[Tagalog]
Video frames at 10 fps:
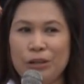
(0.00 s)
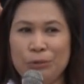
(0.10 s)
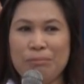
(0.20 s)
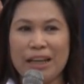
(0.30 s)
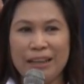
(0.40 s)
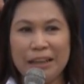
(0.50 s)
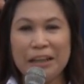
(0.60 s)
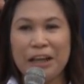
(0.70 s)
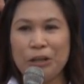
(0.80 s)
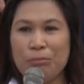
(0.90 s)
yung makinig
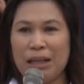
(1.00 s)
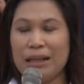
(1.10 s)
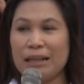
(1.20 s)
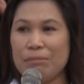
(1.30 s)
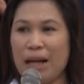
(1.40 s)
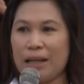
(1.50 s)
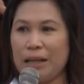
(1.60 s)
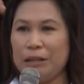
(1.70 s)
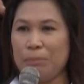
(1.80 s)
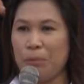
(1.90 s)
kayo, malaking
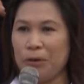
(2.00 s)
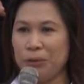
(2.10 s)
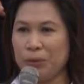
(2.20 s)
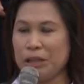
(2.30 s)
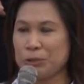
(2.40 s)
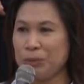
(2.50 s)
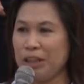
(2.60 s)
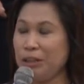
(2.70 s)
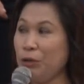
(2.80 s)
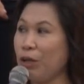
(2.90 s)
bagay na po. Yung i-tune
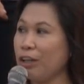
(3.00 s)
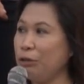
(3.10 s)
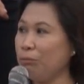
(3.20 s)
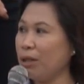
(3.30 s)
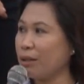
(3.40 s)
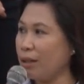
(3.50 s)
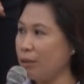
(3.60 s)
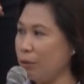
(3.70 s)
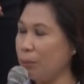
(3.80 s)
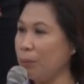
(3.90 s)
in nyo ang inyong mga
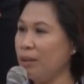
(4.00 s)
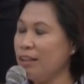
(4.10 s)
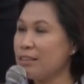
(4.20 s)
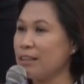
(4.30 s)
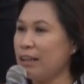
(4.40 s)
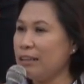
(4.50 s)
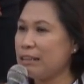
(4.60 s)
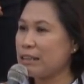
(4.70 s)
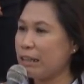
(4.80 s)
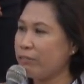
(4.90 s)
radio sa
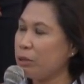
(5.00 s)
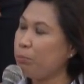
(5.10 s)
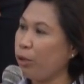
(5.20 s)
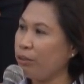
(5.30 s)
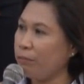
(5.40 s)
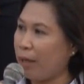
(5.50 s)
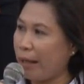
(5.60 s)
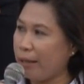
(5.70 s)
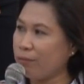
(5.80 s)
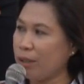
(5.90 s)
97.5,
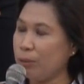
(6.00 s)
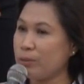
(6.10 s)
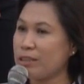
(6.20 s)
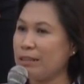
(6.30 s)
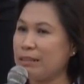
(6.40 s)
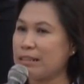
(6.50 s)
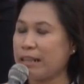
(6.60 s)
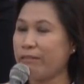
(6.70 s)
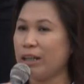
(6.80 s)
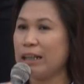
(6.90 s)
Radio City,
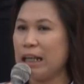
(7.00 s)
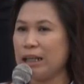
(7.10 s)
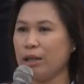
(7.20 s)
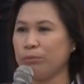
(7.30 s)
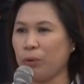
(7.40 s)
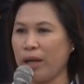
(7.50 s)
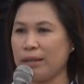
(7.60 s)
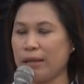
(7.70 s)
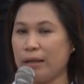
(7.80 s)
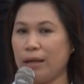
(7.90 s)
7 a.m. to 8
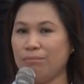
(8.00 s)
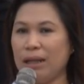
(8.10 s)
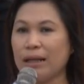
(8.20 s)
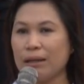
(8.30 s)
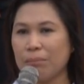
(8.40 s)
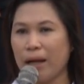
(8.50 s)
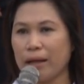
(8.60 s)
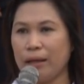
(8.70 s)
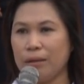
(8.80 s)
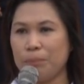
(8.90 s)
a.m. Malaking
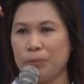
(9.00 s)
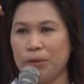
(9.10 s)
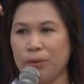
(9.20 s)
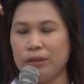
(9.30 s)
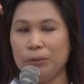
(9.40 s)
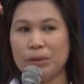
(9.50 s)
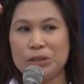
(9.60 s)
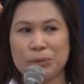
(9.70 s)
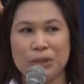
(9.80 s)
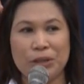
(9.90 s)
bagay na po yon. Yung
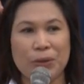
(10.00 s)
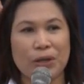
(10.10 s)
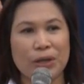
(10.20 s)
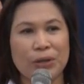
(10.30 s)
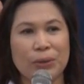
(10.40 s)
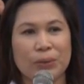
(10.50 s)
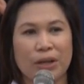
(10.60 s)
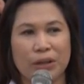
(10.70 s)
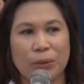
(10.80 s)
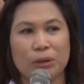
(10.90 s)
i-tune in nyo ang inyong
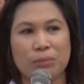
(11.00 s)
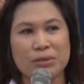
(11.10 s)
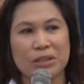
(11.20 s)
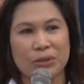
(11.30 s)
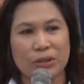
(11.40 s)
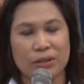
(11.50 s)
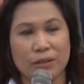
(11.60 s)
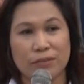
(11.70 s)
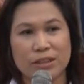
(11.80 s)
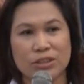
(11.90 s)
radio at buksan nyo ang
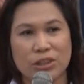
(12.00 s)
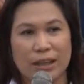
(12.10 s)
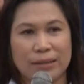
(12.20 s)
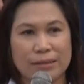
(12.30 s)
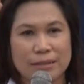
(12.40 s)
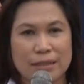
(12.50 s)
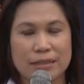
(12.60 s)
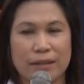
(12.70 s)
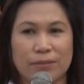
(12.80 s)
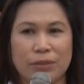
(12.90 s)
TV sa Channel 6
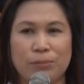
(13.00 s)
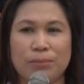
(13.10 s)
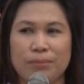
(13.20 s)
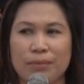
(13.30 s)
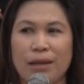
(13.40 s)
every